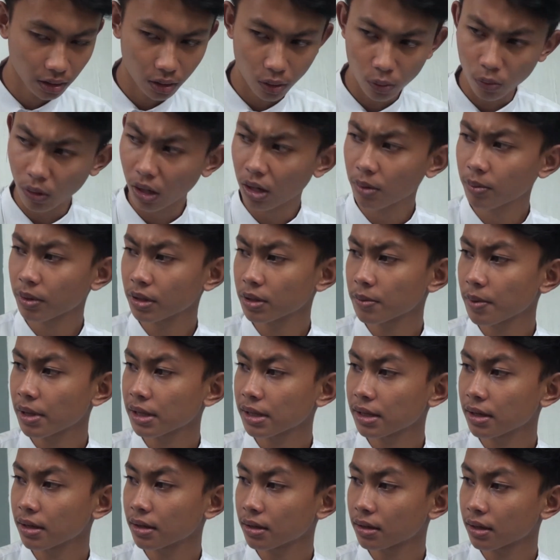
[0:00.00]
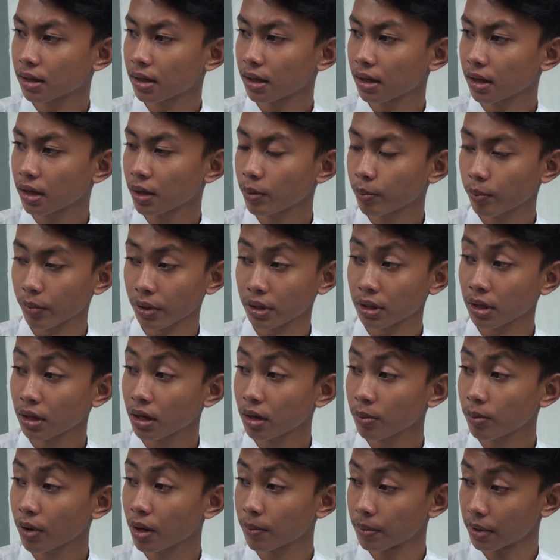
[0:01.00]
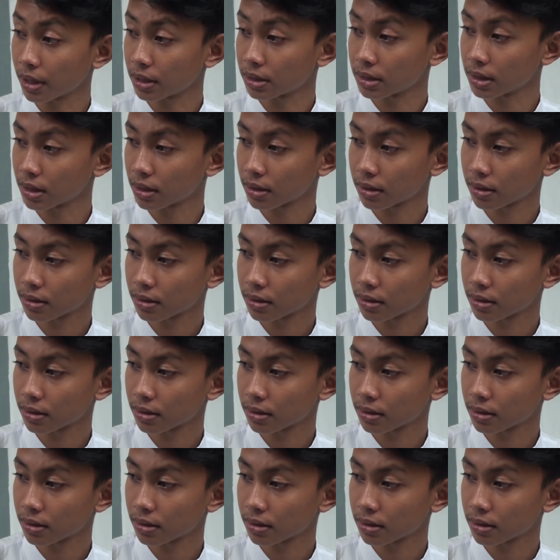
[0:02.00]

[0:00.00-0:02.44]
Ulangan matematika, Banyak kamu nggak belajar